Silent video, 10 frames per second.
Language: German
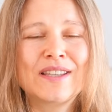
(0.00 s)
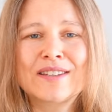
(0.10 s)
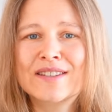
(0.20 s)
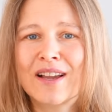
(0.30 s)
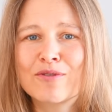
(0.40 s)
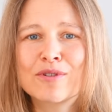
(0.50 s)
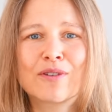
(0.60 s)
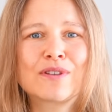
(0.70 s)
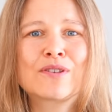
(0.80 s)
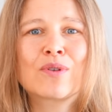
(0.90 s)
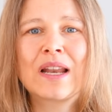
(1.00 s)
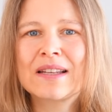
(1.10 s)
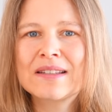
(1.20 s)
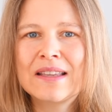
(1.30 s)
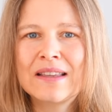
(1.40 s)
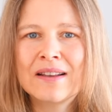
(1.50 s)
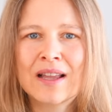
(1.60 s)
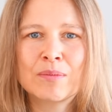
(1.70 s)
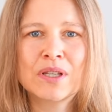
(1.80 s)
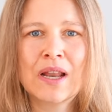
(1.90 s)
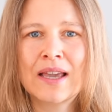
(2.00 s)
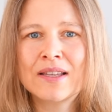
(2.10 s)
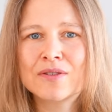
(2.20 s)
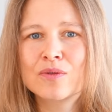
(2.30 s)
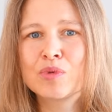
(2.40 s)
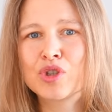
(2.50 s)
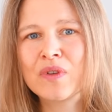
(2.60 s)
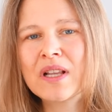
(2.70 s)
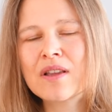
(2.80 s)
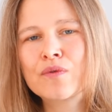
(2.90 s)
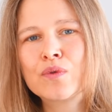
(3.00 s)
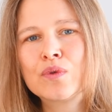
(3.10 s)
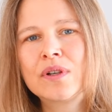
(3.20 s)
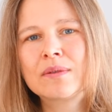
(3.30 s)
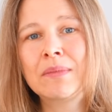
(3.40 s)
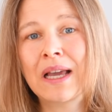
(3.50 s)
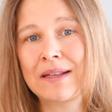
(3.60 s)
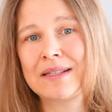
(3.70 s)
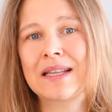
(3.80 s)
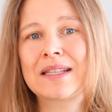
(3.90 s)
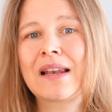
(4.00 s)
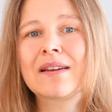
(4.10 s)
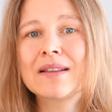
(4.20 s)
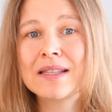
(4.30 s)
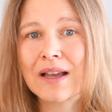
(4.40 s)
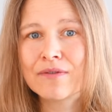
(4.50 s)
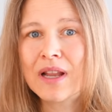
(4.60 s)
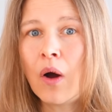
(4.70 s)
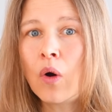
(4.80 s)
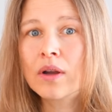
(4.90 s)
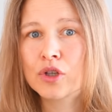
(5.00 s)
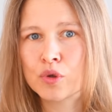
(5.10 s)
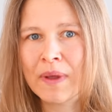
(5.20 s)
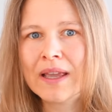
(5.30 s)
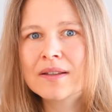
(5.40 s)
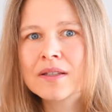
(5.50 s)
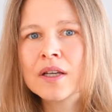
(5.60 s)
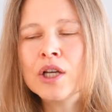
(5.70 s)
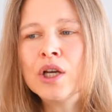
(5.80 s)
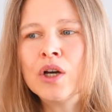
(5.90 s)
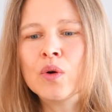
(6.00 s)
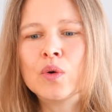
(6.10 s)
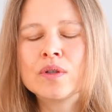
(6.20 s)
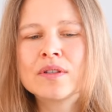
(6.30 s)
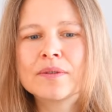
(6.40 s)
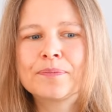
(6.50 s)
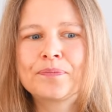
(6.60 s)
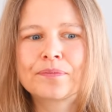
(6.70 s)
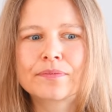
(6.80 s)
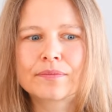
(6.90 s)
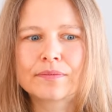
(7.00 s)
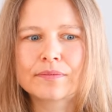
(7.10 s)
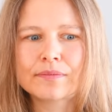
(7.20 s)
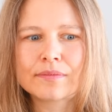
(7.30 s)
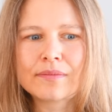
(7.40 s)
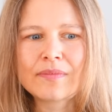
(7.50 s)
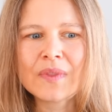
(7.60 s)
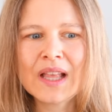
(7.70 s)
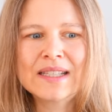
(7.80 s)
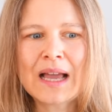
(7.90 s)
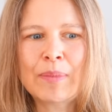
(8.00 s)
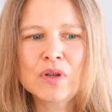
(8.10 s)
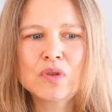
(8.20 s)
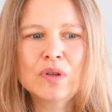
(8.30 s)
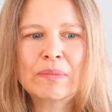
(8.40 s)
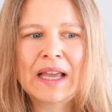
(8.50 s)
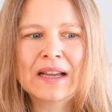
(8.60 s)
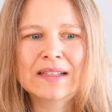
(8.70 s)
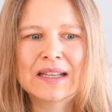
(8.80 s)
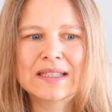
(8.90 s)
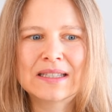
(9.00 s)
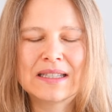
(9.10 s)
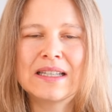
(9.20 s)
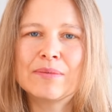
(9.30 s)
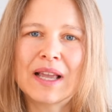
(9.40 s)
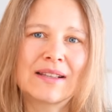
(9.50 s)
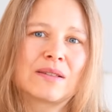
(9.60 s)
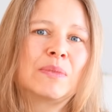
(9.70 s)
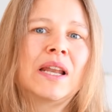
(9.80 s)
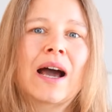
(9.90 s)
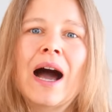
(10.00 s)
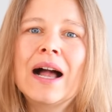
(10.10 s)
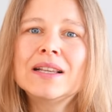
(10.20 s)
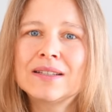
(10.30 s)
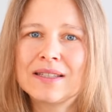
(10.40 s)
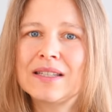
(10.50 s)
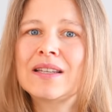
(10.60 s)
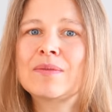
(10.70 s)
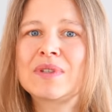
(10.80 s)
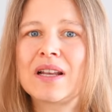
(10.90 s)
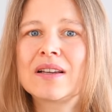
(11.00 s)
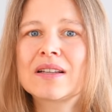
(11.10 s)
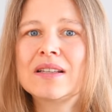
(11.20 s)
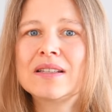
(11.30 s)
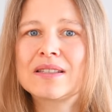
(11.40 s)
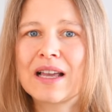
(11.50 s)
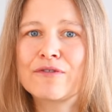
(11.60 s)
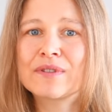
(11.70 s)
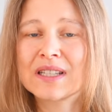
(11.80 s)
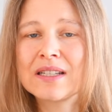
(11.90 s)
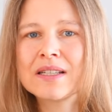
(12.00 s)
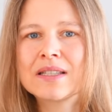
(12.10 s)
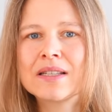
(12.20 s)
jeden Tag gut auf die Toilette gehen, habe mich leicht und beschwingt gefühlt. Mir hat dieser Selleriesaft auch geschmeckt. Und ich habe auch so gemerkt, dass es die ganzen Mineralien, die in dem Selleriesaft drin